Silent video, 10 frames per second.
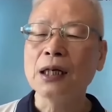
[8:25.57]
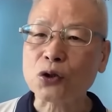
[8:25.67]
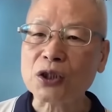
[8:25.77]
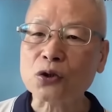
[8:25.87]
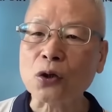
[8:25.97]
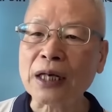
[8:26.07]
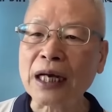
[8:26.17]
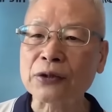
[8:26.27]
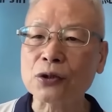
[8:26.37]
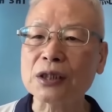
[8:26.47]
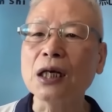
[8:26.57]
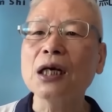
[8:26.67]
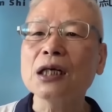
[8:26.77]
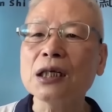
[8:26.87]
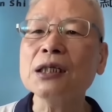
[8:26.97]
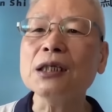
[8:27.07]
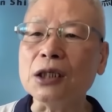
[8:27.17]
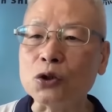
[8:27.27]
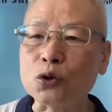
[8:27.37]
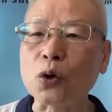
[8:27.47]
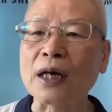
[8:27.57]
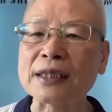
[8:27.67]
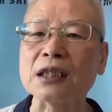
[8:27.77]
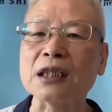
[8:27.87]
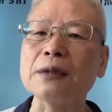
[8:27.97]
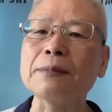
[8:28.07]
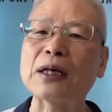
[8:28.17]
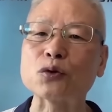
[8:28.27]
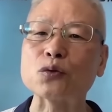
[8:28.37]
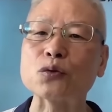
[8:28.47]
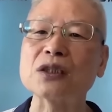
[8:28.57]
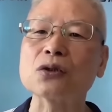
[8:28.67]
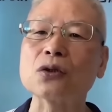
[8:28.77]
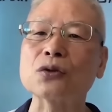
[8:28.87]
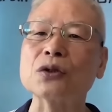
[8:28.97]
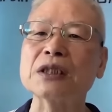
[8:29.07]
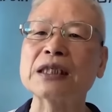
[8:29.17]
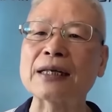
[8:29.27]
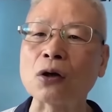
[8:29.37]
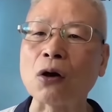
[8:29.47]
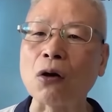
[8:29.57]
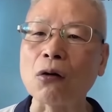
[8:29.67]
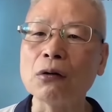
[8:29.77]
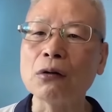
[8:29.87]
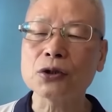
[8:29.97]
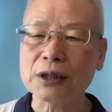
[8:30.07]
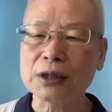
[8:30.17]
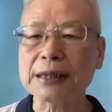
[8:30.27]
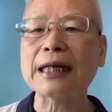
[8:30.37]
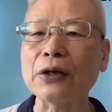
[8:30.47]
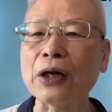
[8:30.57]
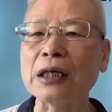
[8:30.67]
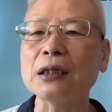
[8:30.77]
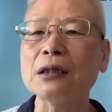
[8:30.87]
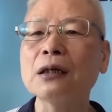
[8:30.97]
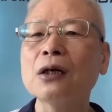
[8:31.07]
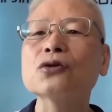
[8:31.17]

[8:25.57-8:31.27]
然后最重要就是因与状的体表组织受损相同，就是这个原因，